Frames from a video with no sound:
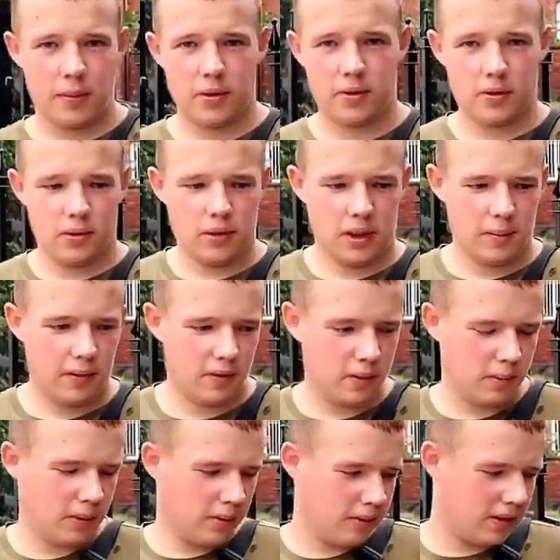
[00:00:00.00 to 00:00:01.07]
i po prostu
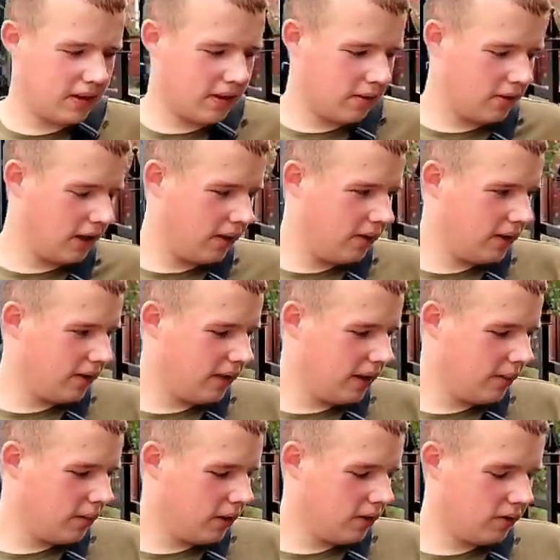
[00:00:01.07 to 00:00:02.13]
najprawdopodobniej został
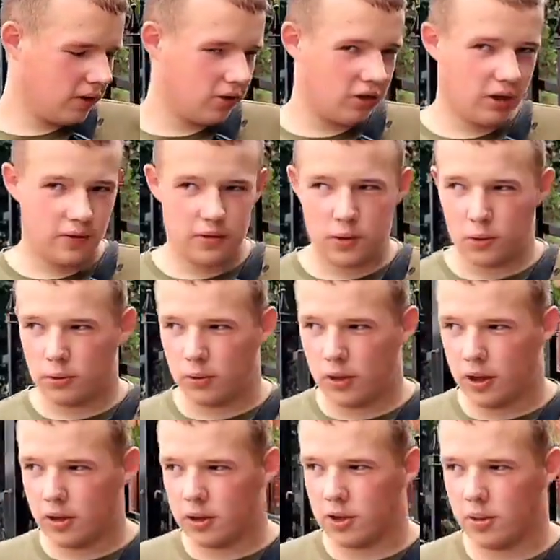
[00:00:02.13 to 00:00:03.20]
zlikwidowany bądź włączony w
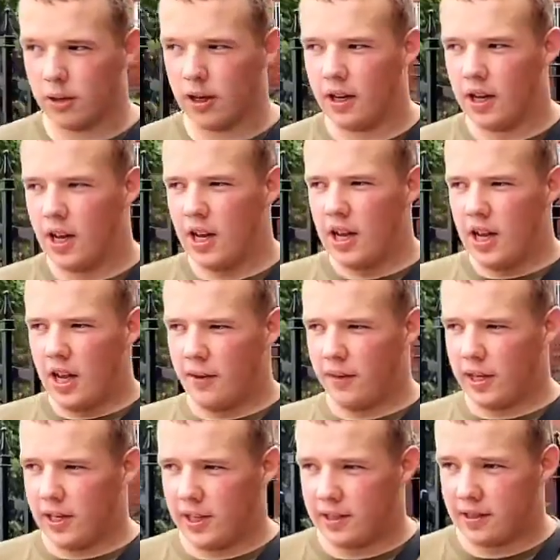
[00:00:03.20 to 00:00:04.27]
struktury kościoła
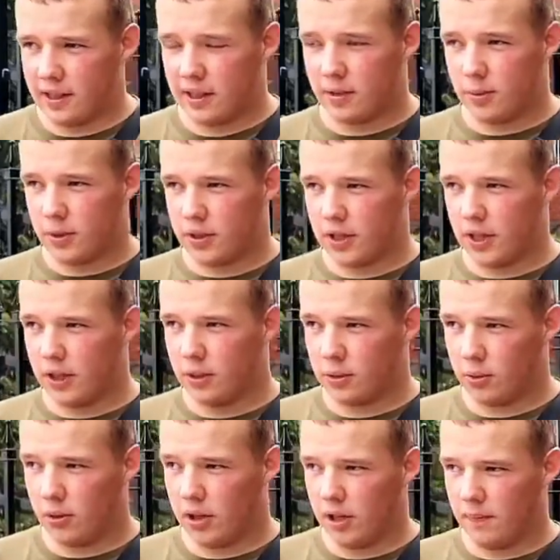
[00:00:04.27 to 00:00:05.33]
ewangelicko-augsburskiego,
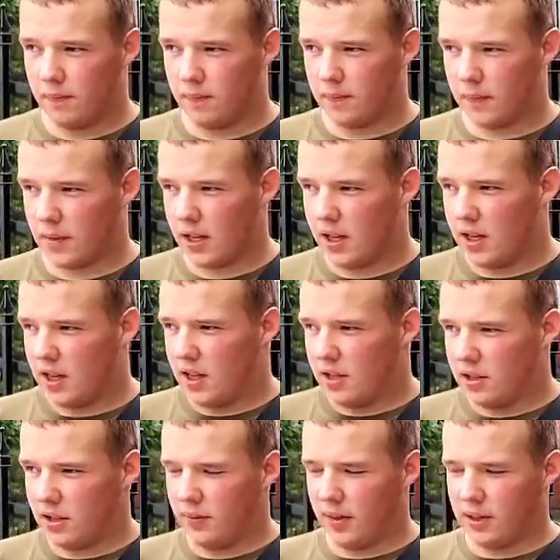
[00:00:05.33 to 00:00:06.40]
który
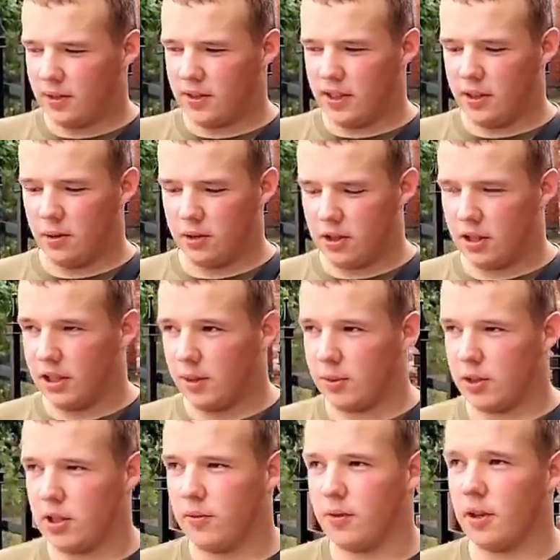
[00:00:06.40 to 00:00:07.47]
no de facto znajdował się
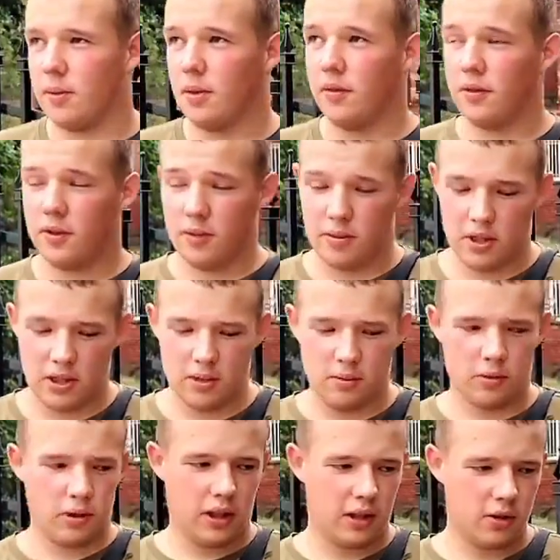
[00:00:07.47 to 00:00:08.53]
naprzeciwko obok
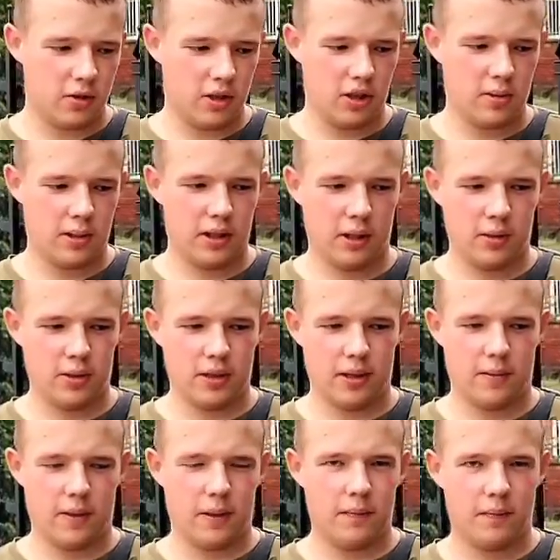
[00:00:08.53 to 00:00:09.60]
sąsiednim tutaj kościoła świętego
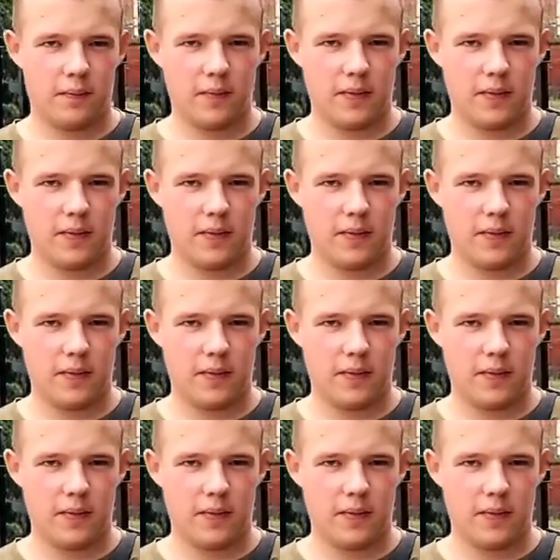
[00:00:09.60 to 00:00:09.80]
Józefa. Yy,